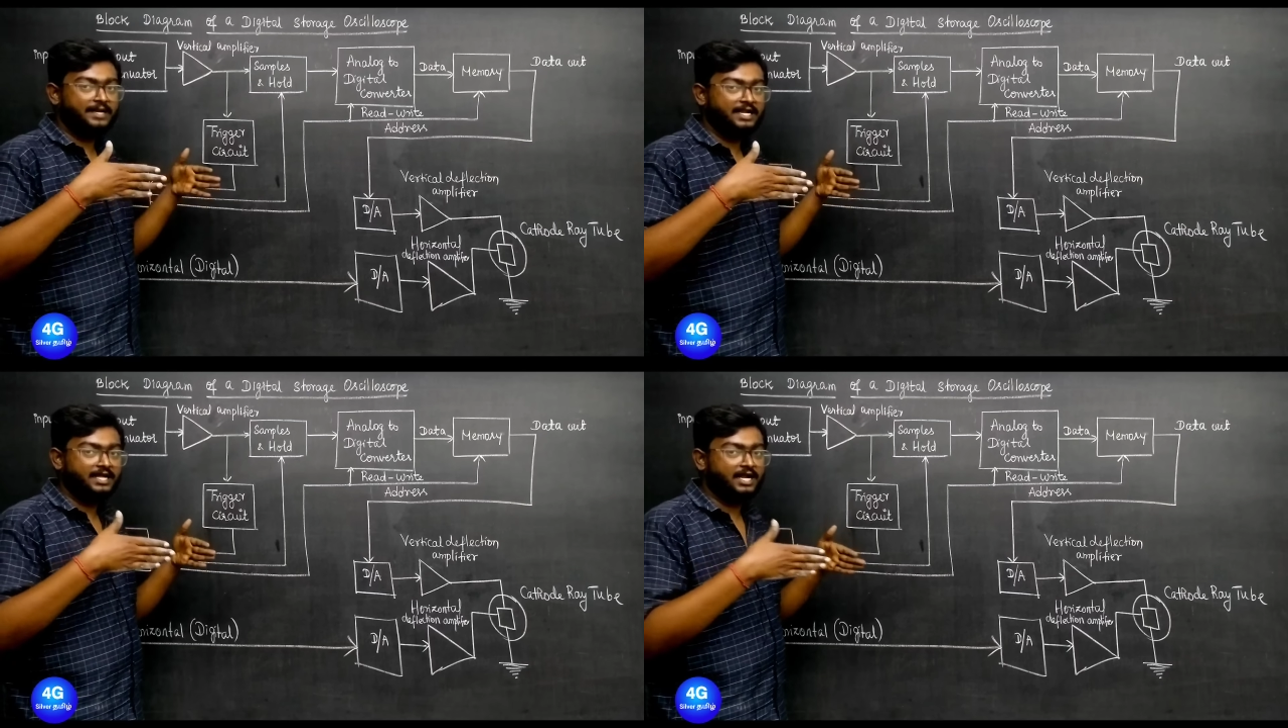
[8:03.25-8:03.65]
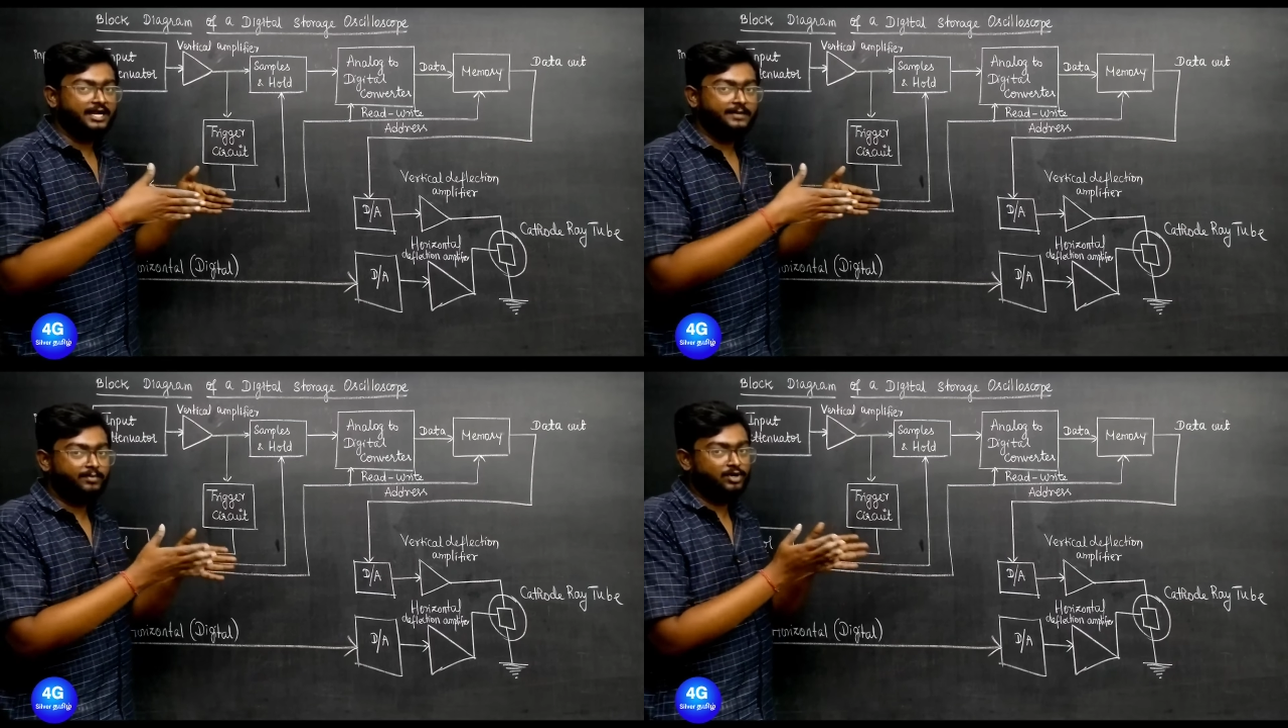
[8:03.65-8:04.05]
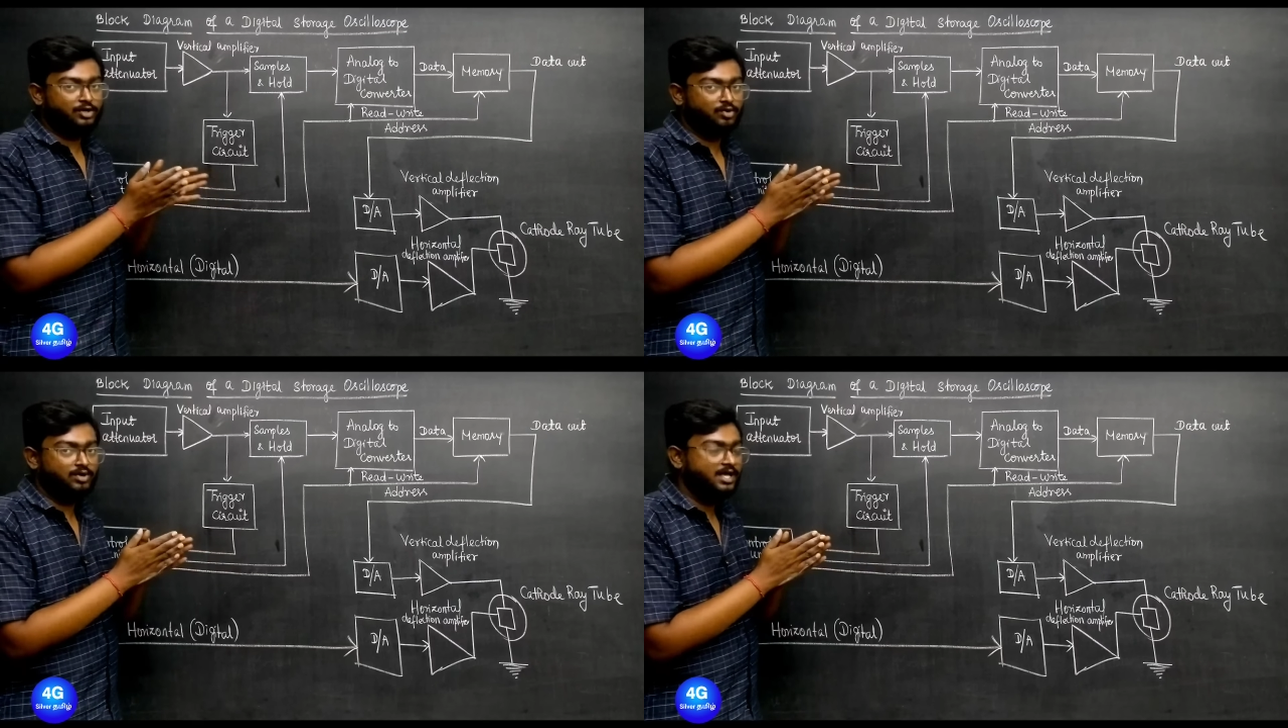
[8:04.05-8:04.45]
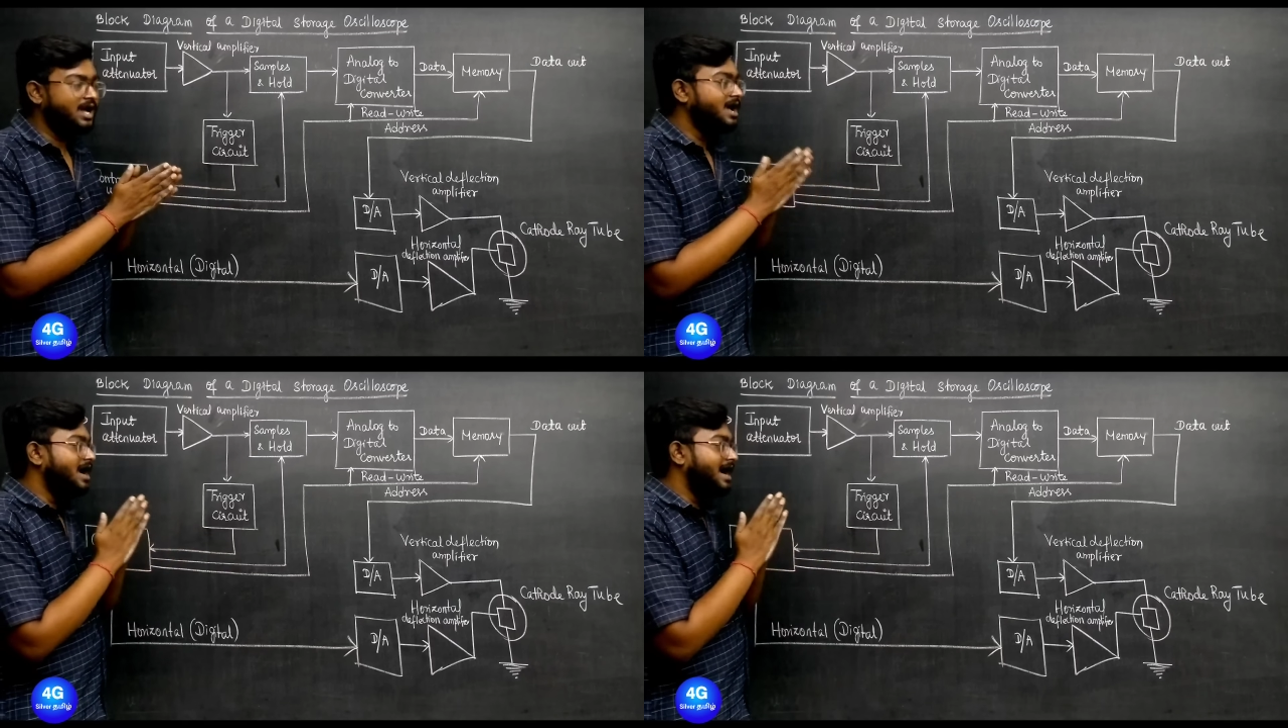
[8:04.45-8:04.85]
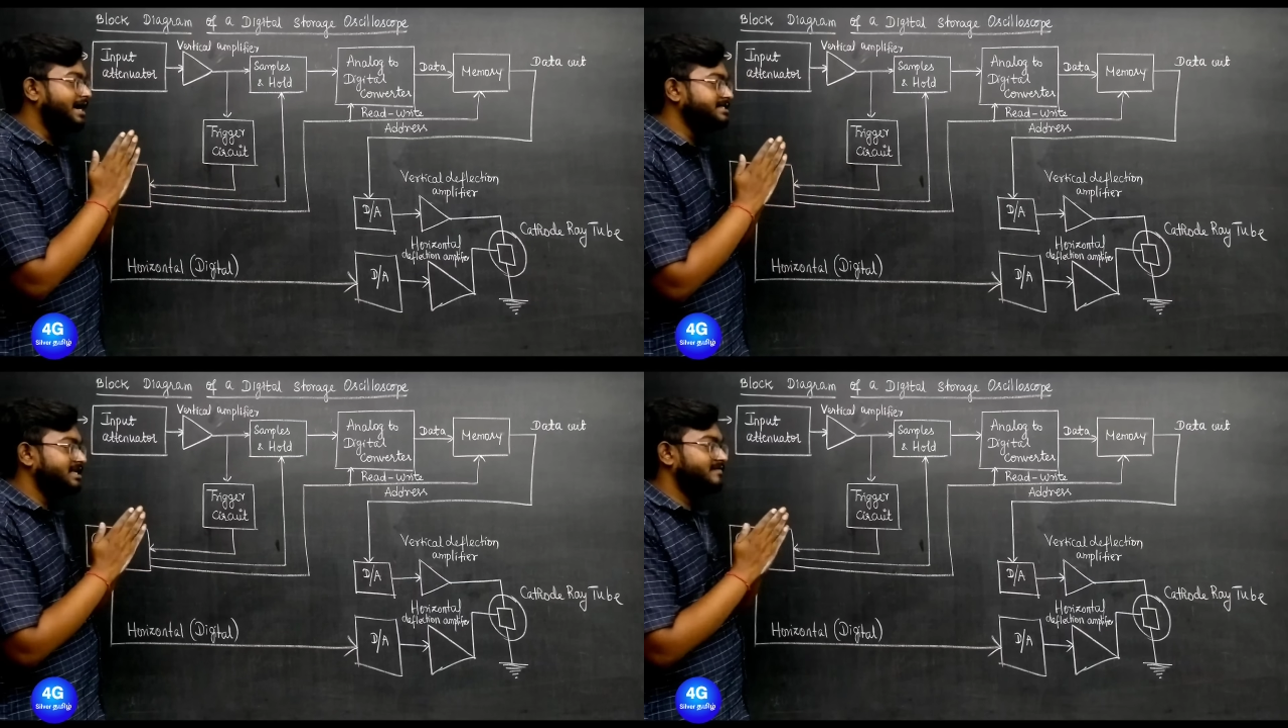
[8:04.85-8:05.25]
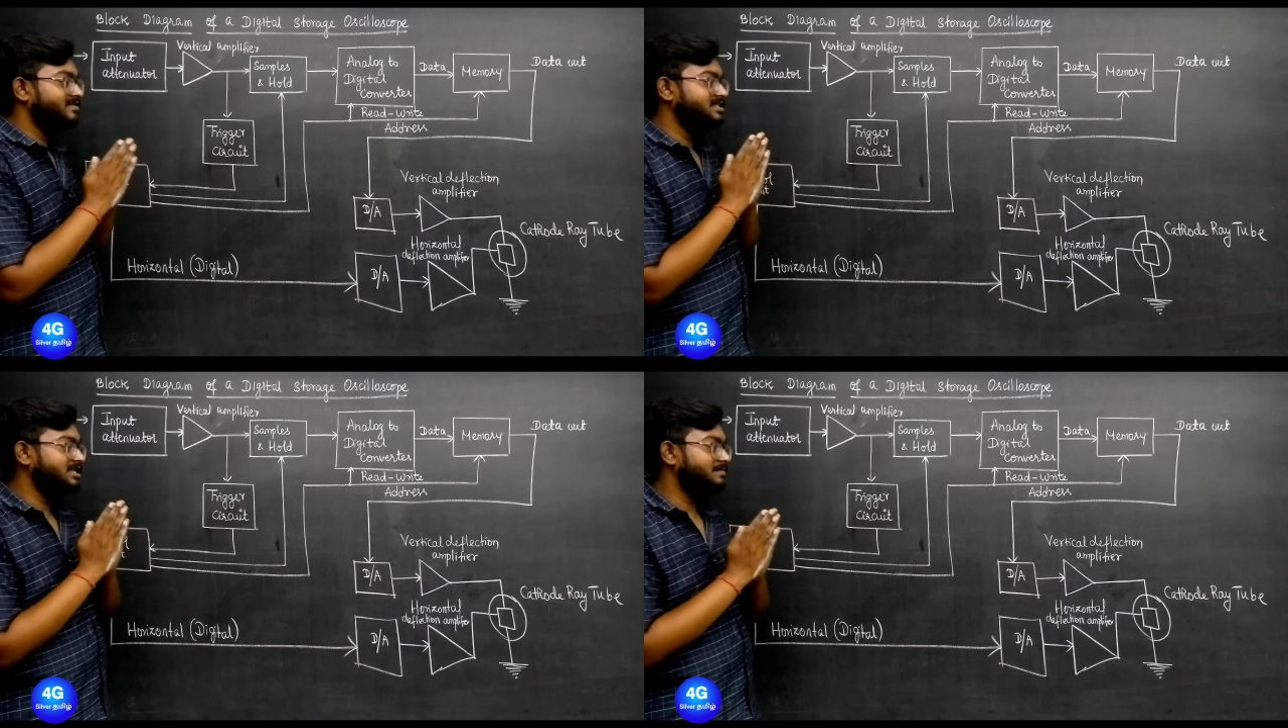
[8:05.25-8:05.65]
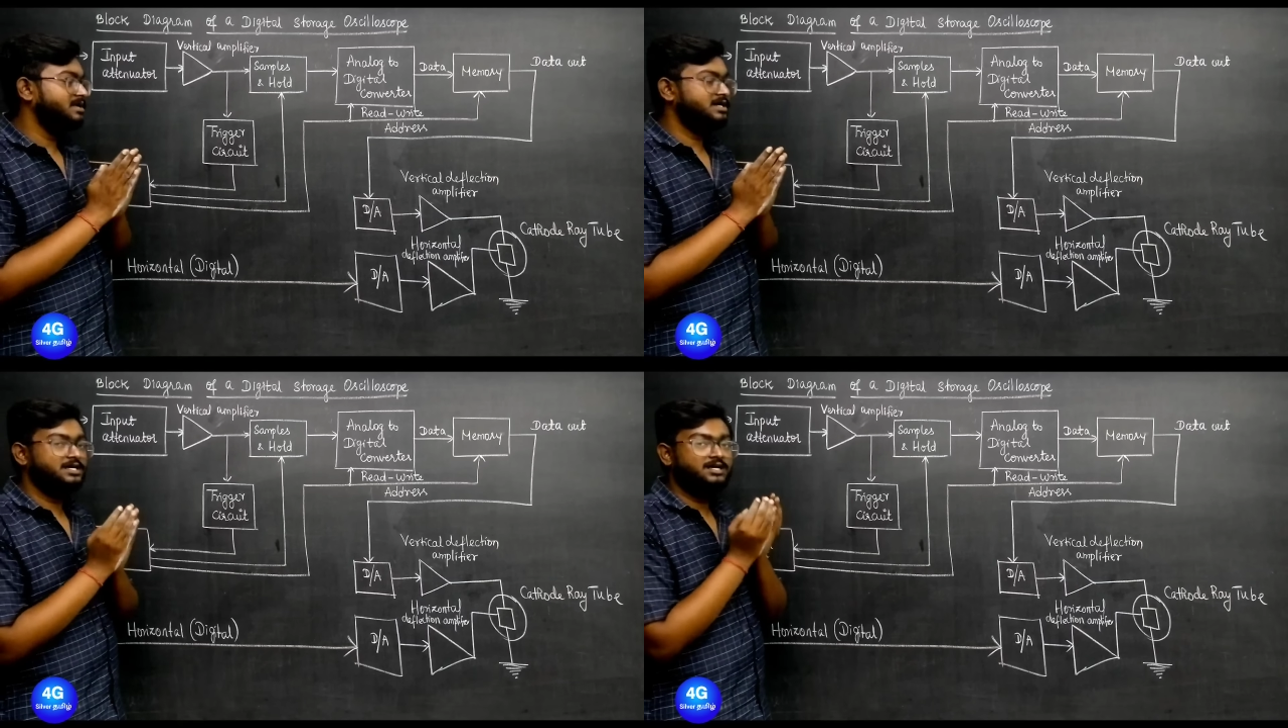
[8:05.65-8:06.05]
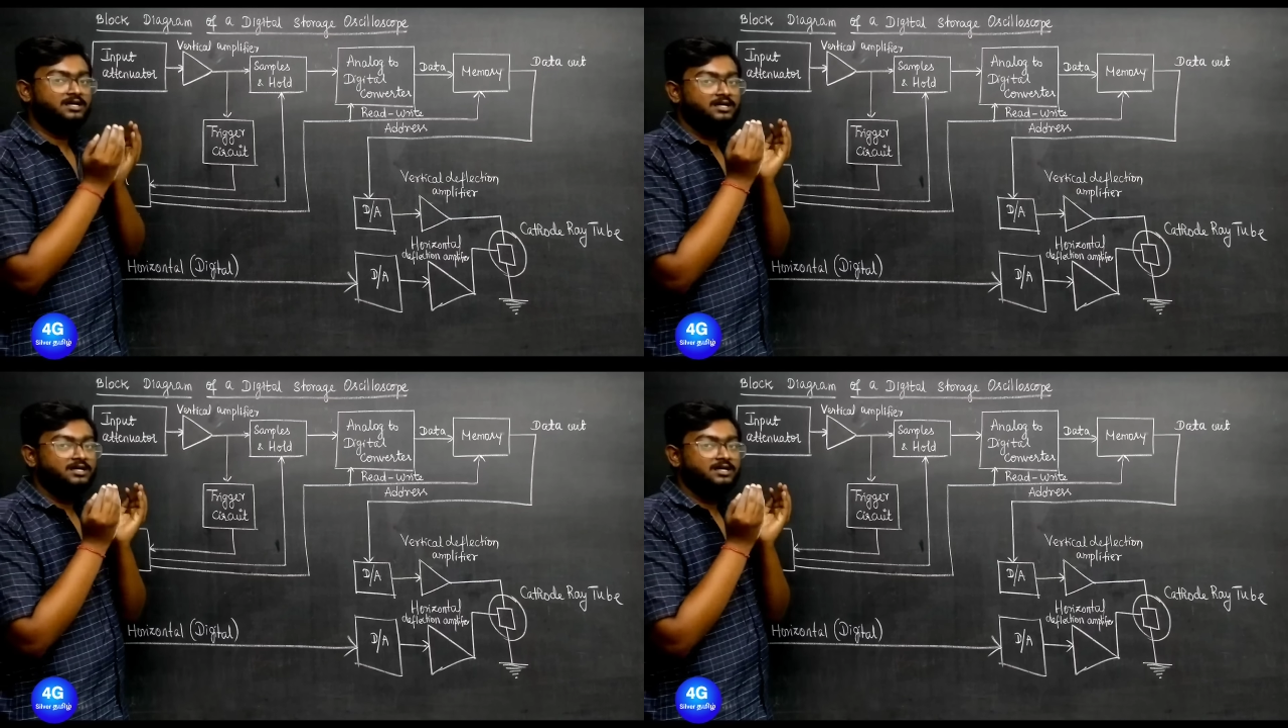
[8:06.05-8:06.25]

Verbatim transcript: பின்னாடி கண்ணாடி போல் இருக்கும் இல்லையா அதில் வந்து நம்மளுக்கு